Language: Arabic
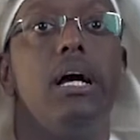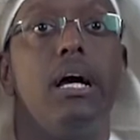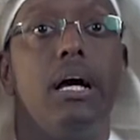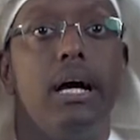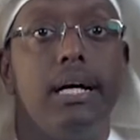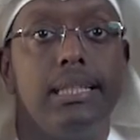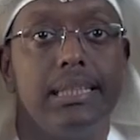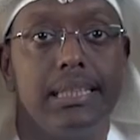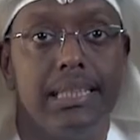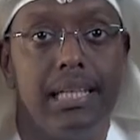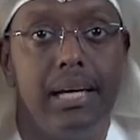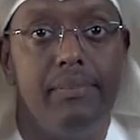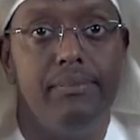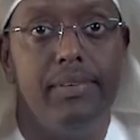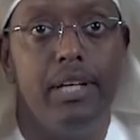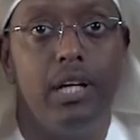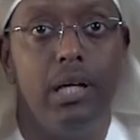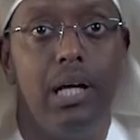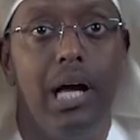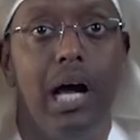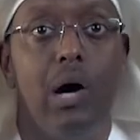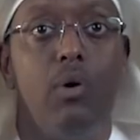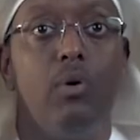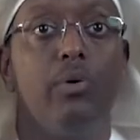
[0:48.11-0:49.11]
قسم به
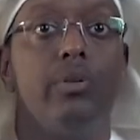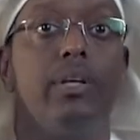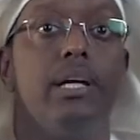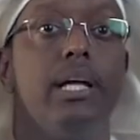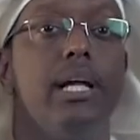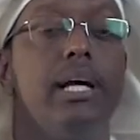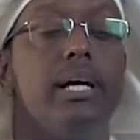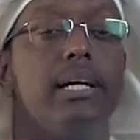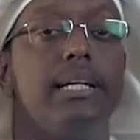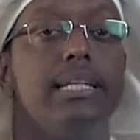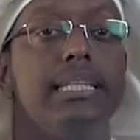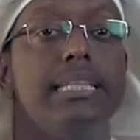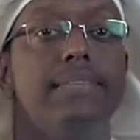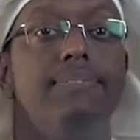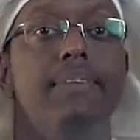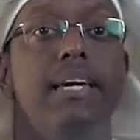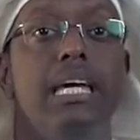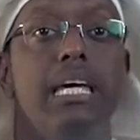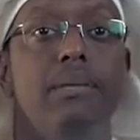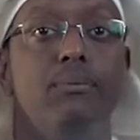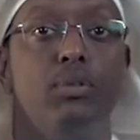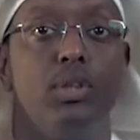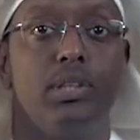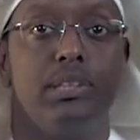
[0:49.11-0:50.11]
الحوض إلى
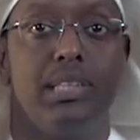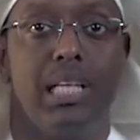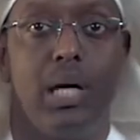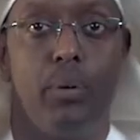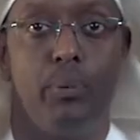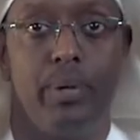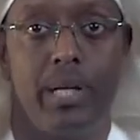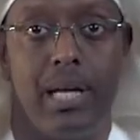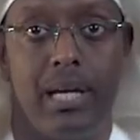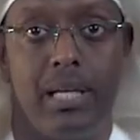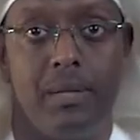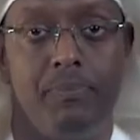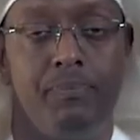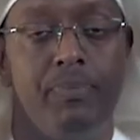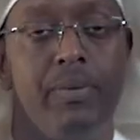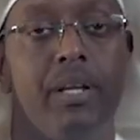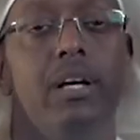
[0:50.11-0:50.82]
قسمين متساويين